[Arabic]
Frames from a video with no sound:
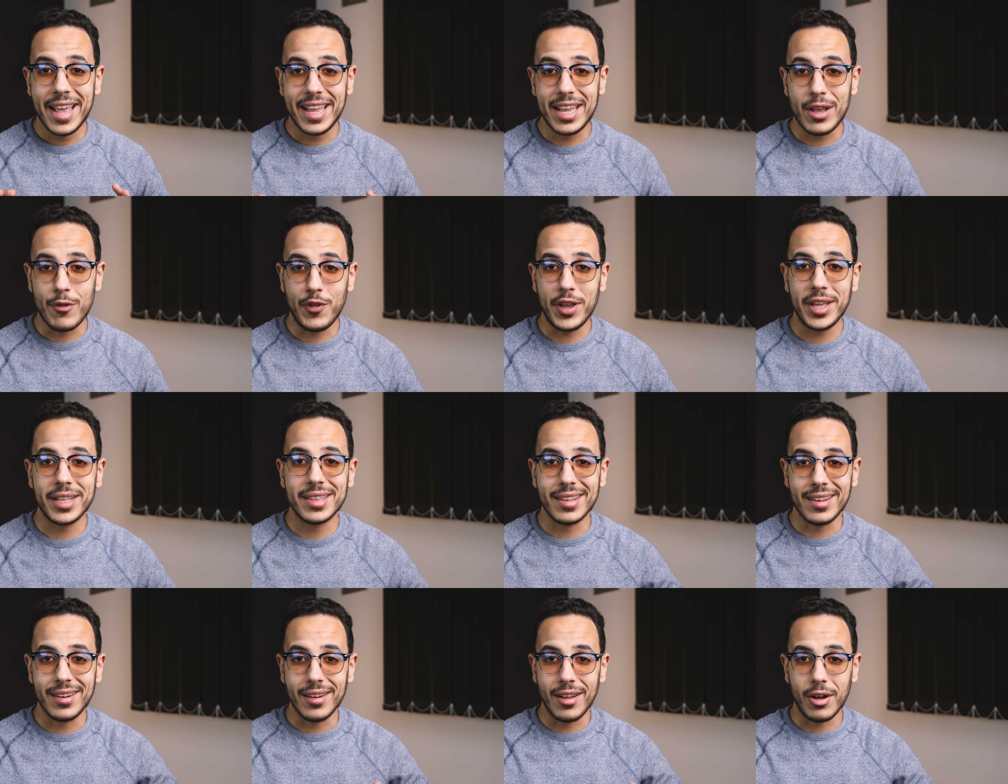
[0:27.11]
هي
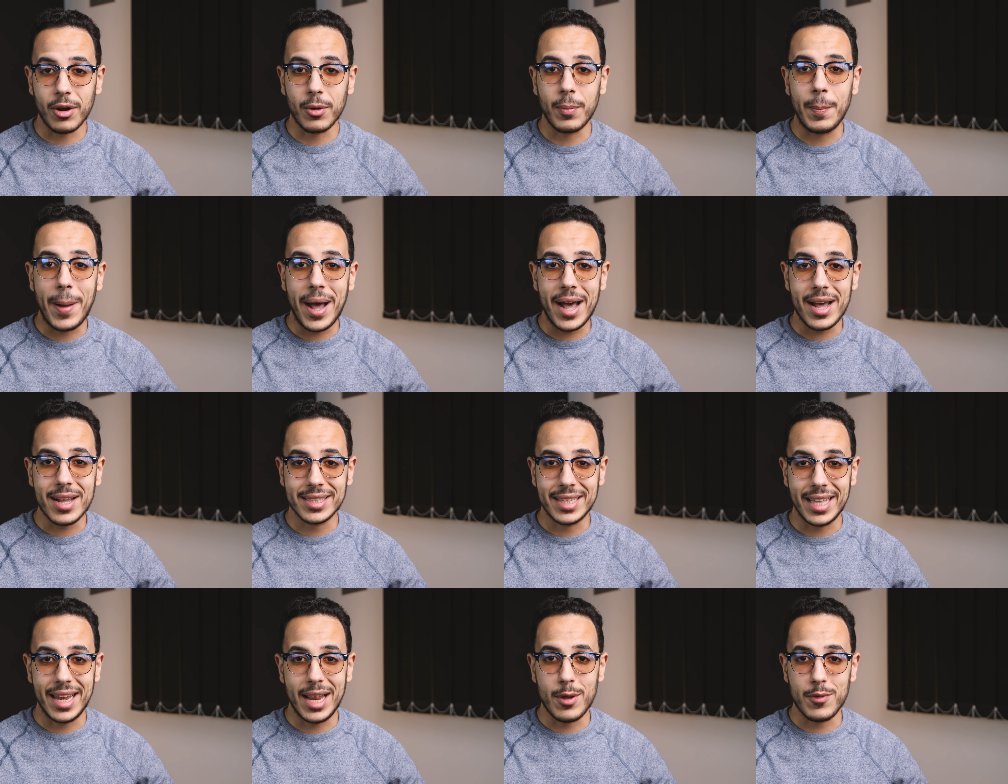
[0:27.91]
فئه ال
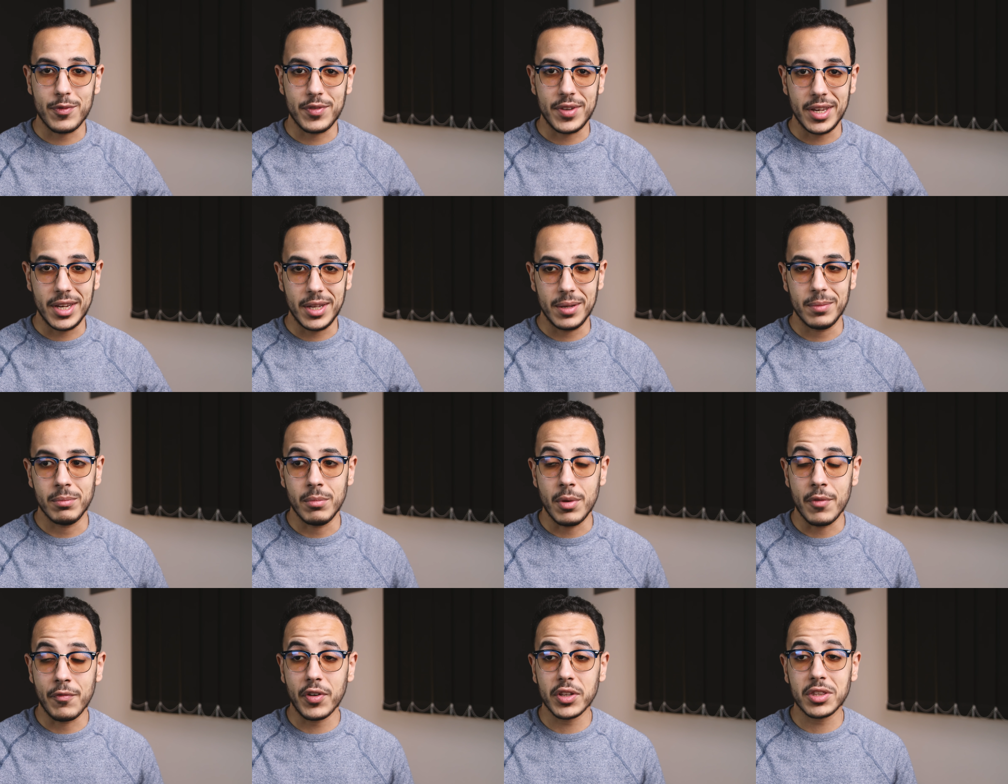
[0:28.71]
4000 جنيه
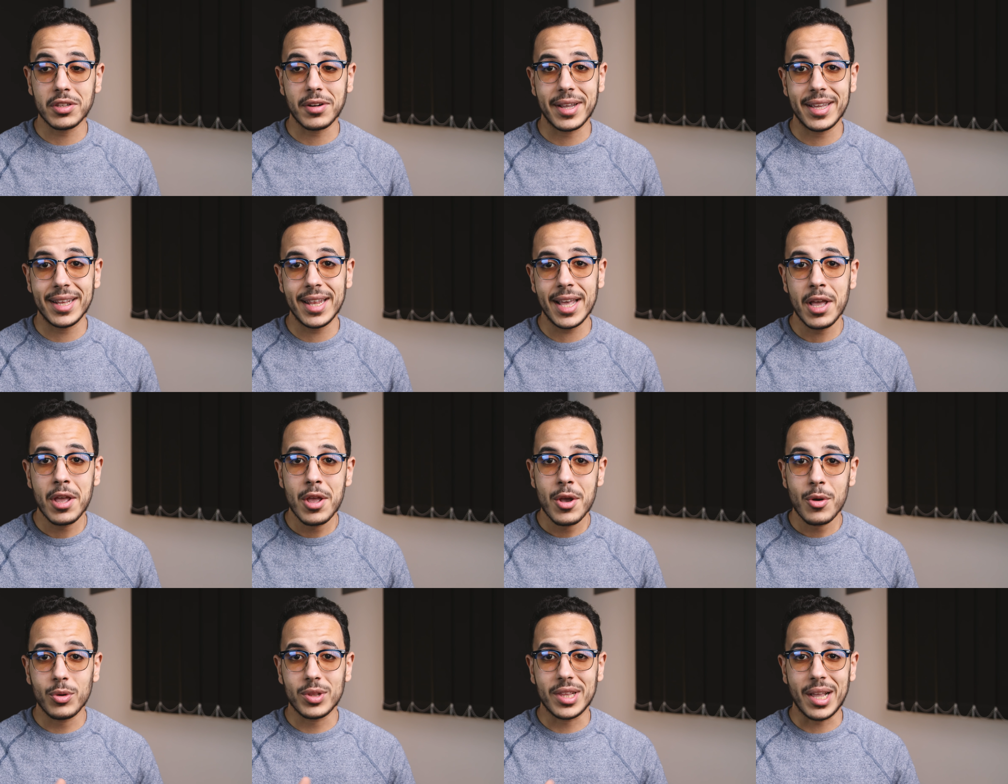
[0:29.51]
من فتره كده
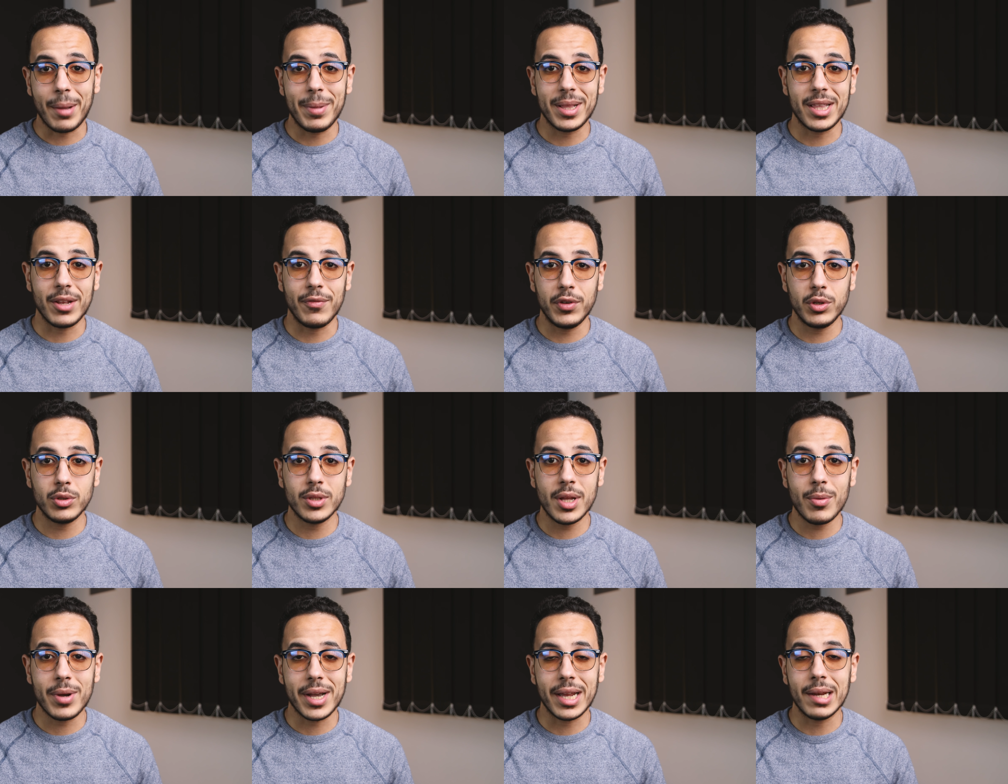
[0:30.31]
كنت عملت الفيديو
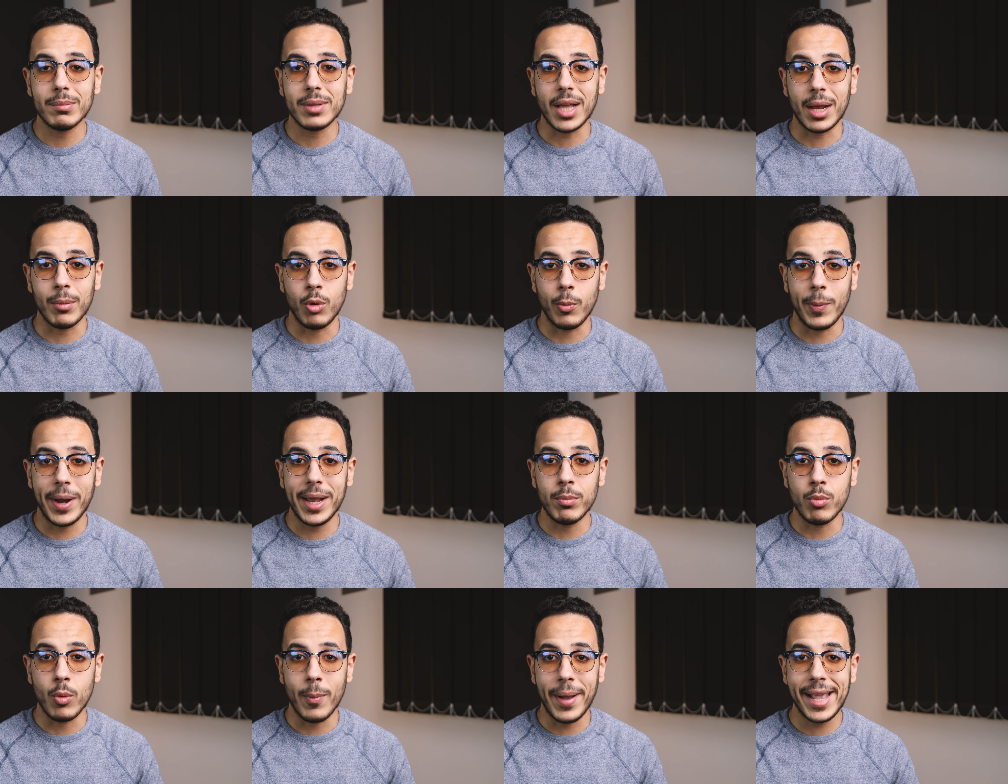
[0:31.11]
ده واتكلمت عن
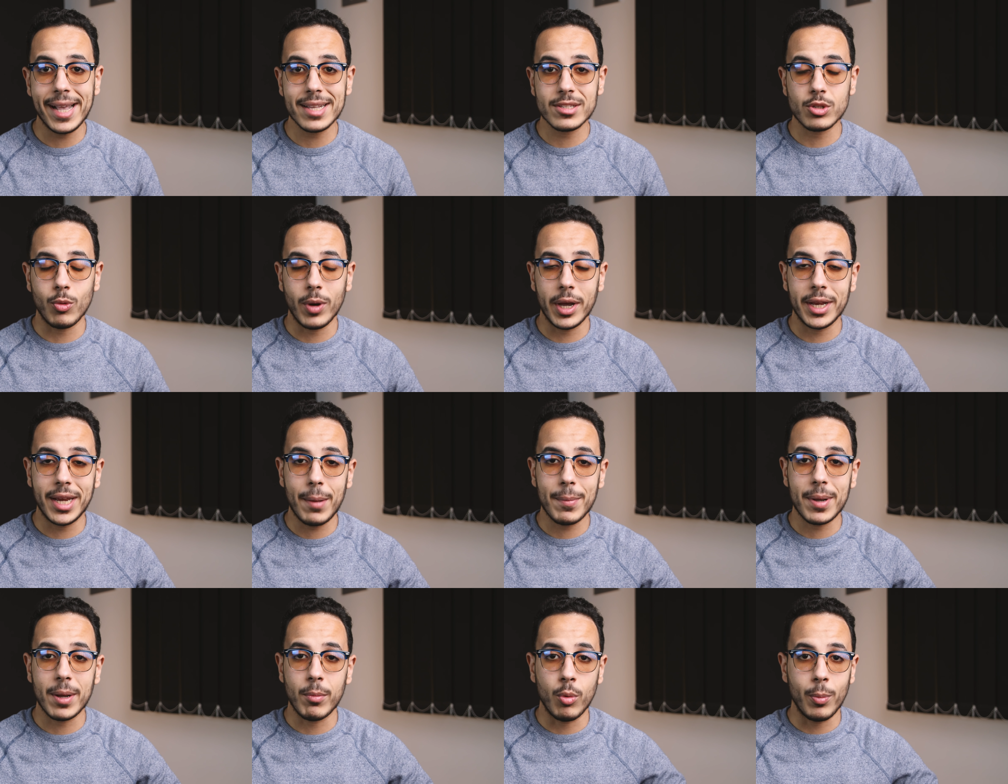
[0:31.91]
موبايل مميز هو اي
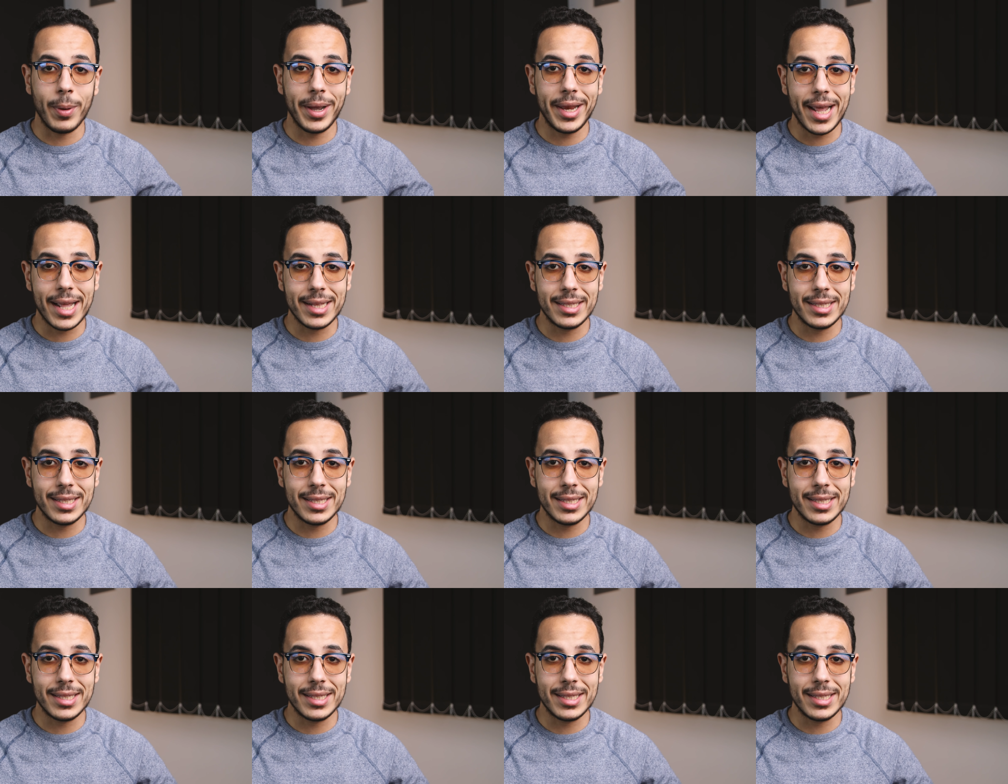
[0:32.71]
نعم كان موبايل